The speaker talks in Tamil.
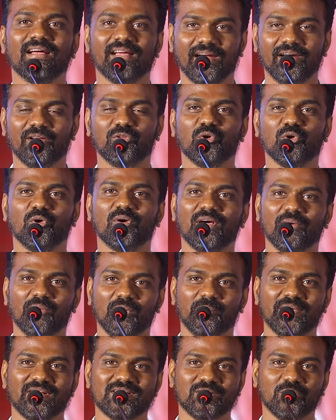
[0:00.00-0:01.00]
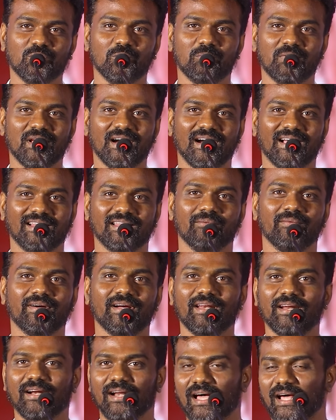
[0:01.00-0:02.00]
எடுத்தோன்னு அவரை பேச கூப்பிட்டாங்க அந்த
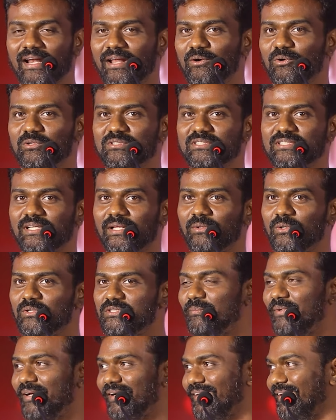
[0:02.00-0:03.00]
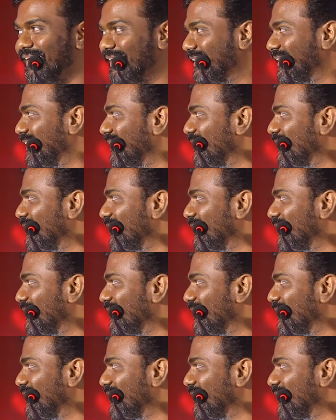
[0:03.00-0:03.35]
வகையில் நான்லாம் கொஞ்சம் சந்தோஷமாக இருந்தேன்